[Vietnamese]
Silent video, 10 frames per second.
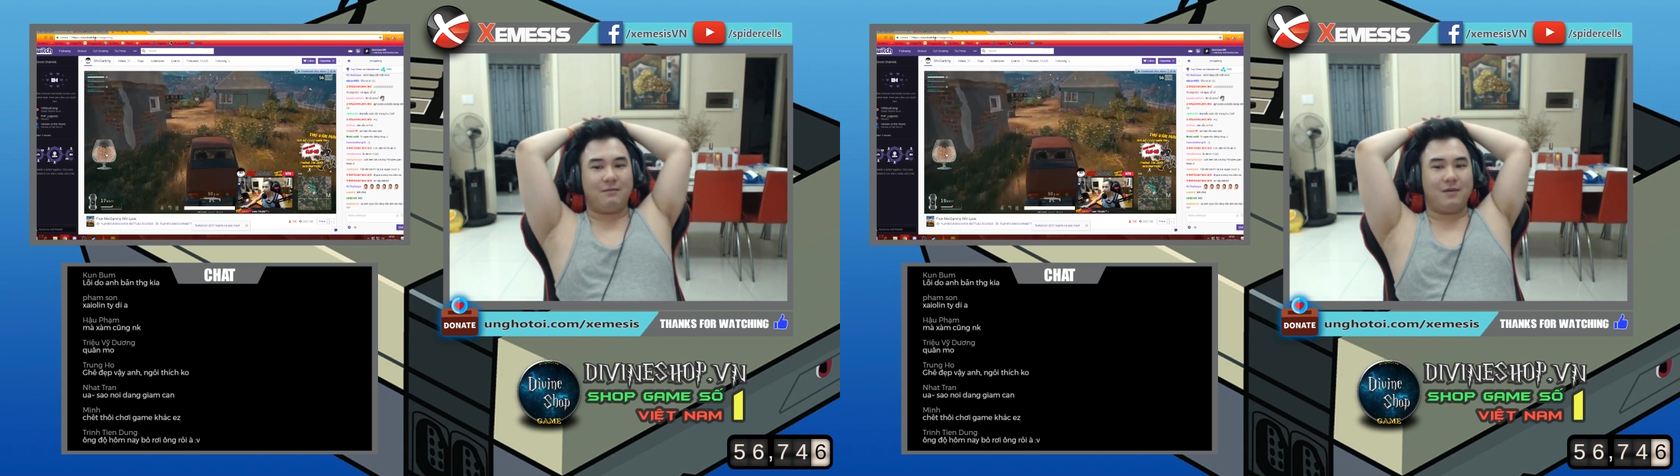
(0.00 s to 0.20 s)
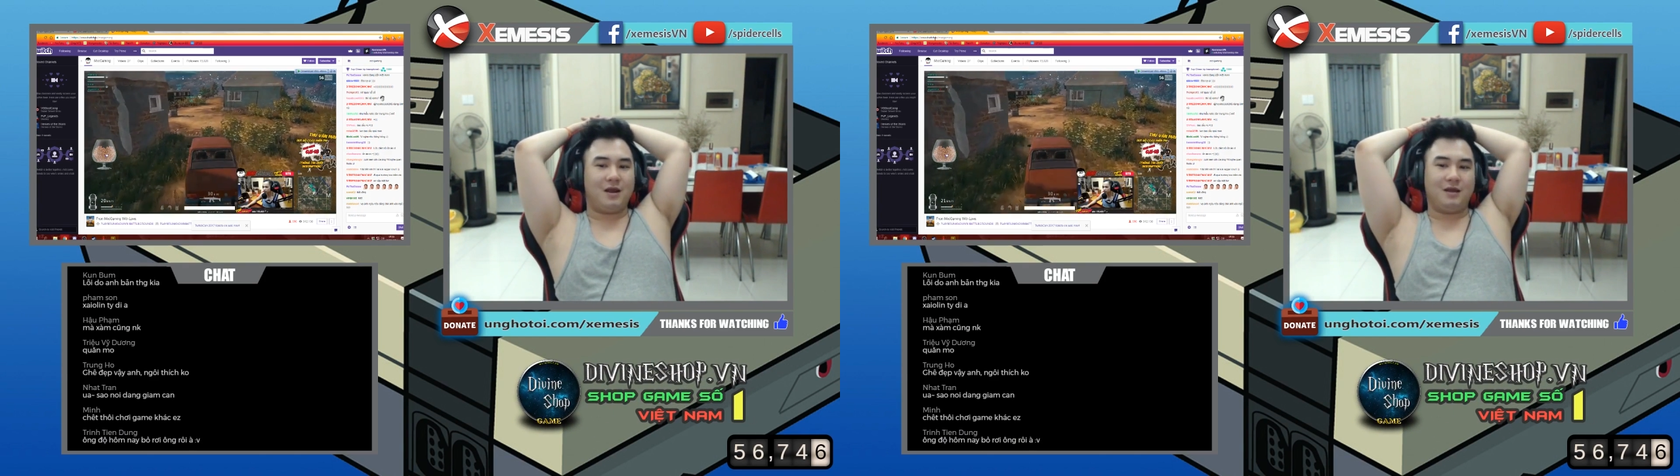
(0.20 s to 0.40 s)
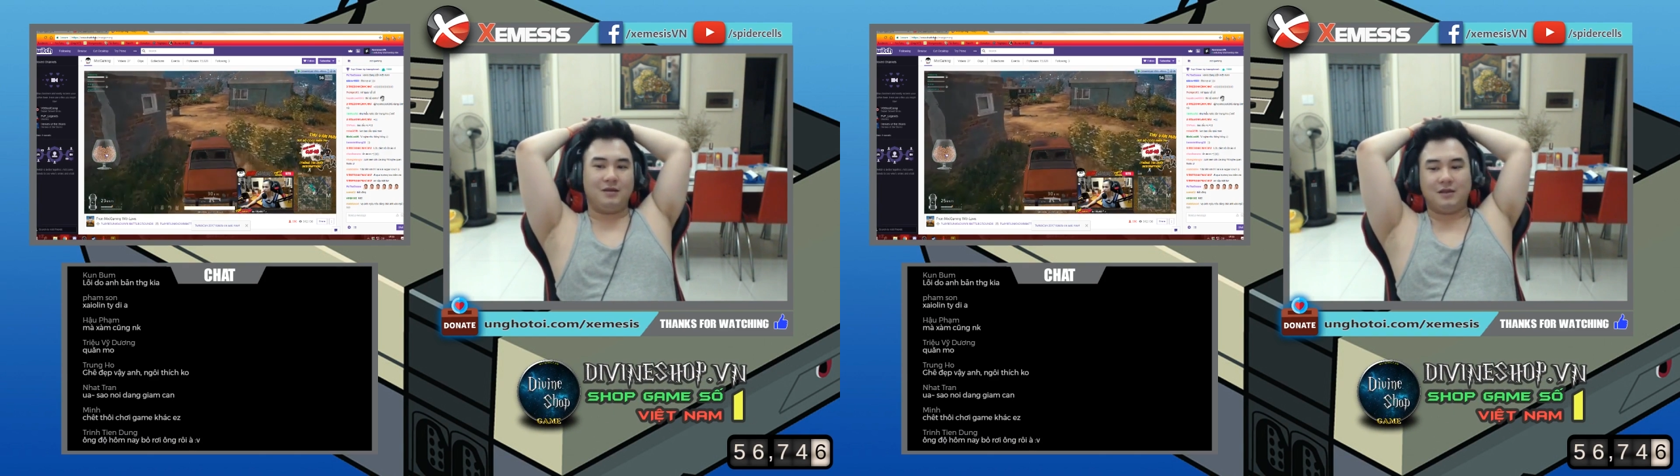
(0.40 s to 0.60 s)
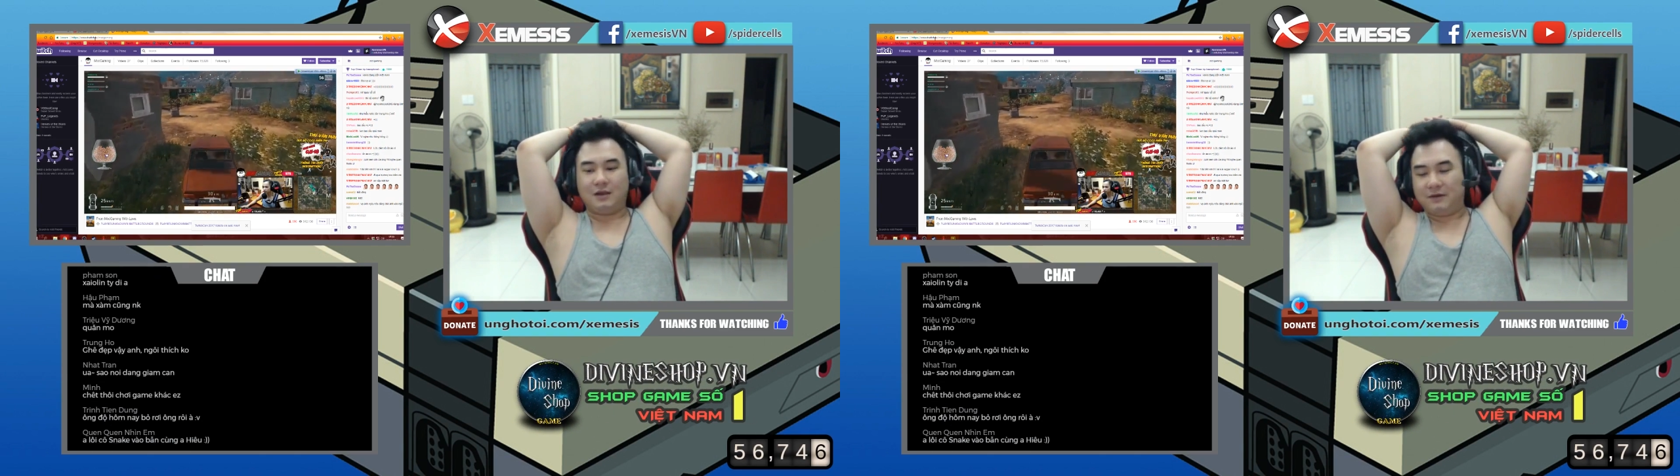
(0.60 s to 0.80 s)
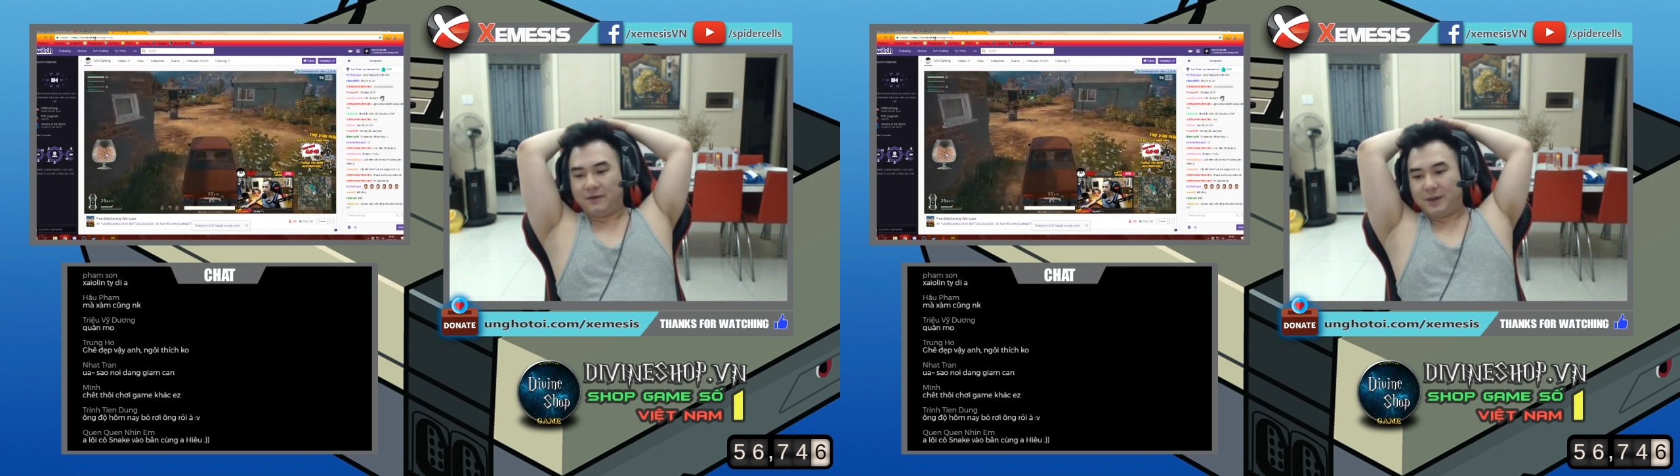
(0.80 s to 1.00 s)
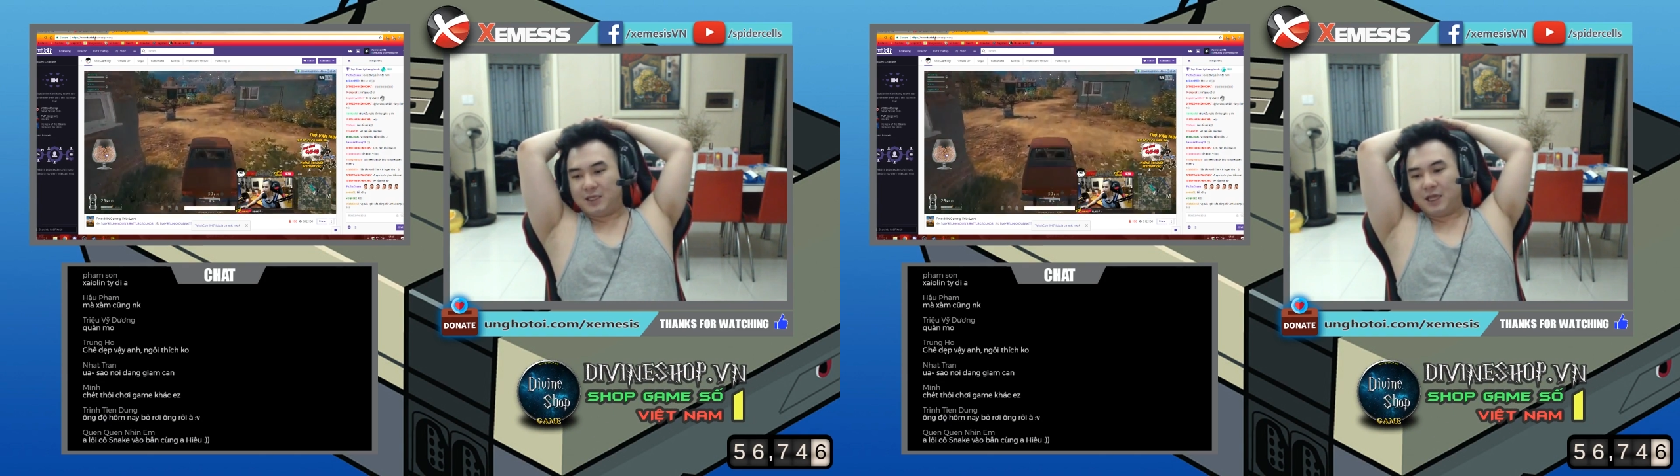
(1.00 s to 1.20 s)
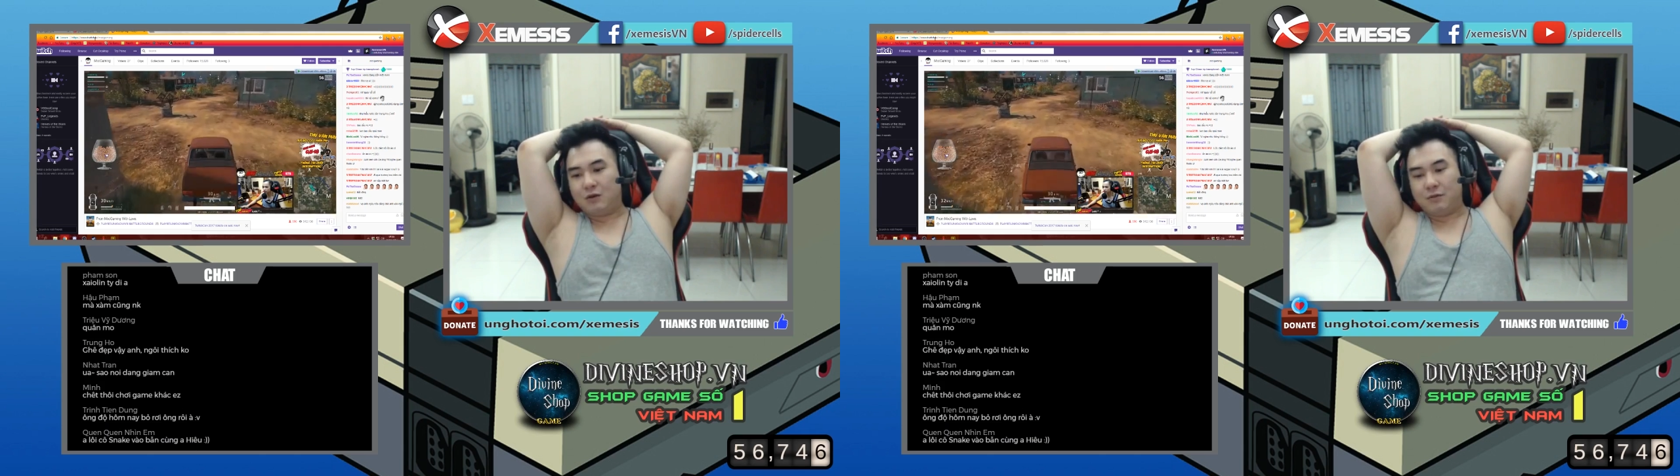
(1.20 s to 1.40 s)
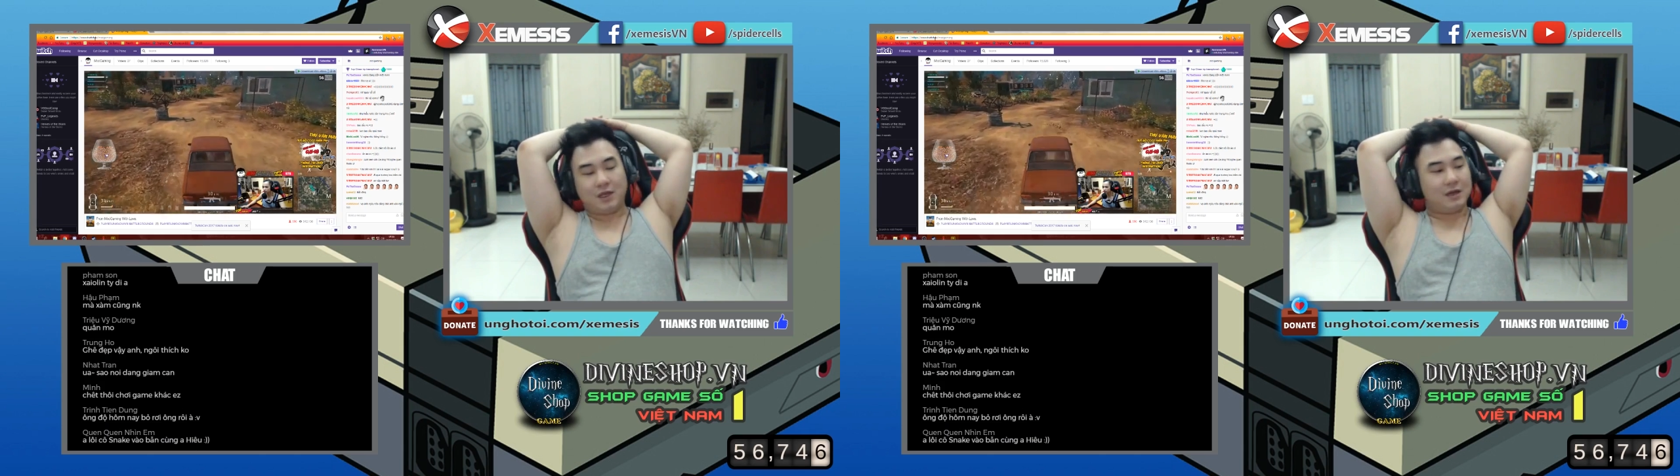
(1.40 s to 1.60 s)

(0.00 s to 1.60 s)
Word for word: mái, rất là biểu mình tính của mình.